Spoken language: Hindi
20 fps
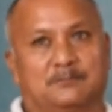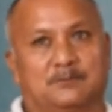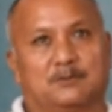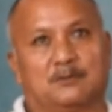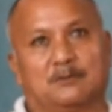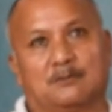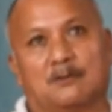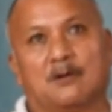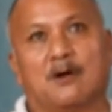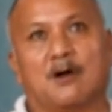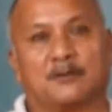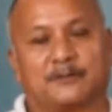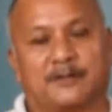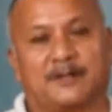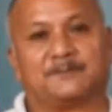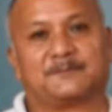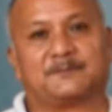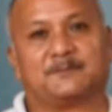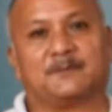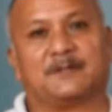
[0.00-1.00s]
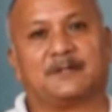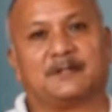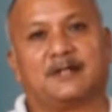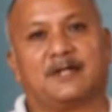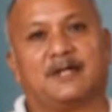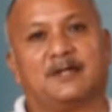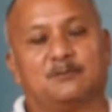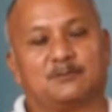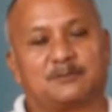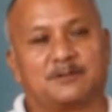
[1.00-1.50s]
जो ऑक्टेप्स वगैरह
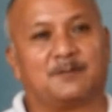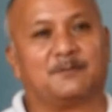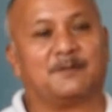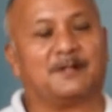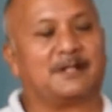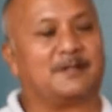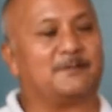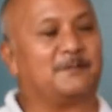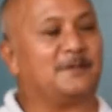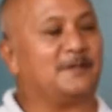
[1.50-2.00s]
हैं उसके बारे